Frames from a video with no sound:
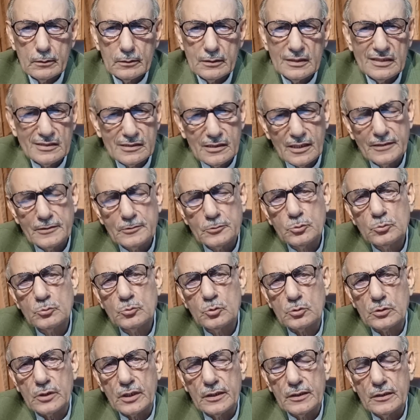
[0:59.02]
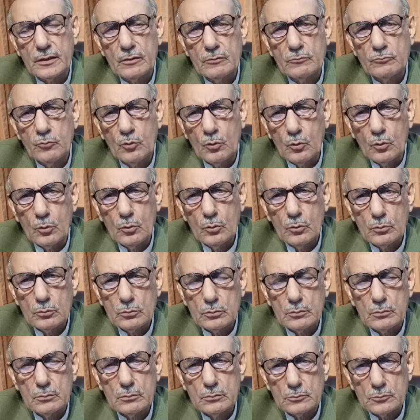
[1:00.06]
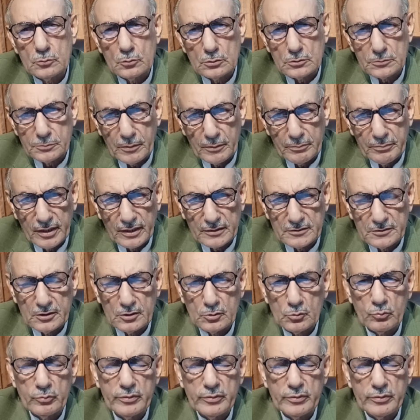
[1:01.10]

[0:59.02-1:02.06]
तीसरा इशू जो था वो जो इस पर बातचीत